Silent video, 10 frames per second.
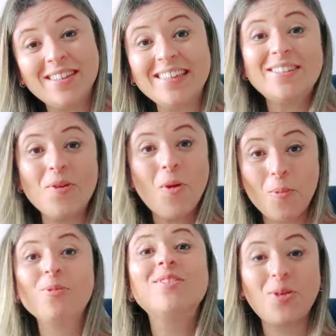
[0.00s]
que são
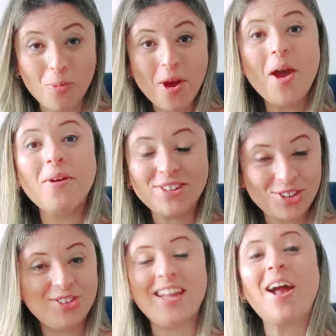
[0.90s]
comuns como eu. A
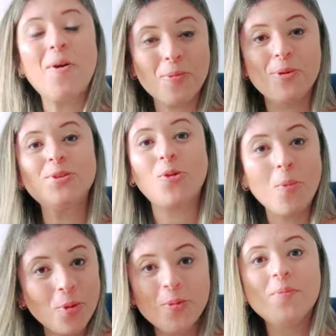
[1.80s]
gente tem algo muito
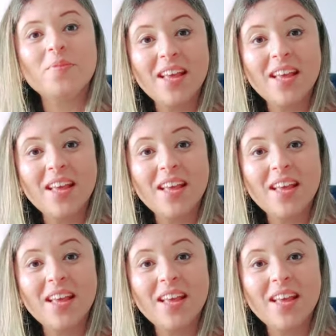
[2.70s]
comum.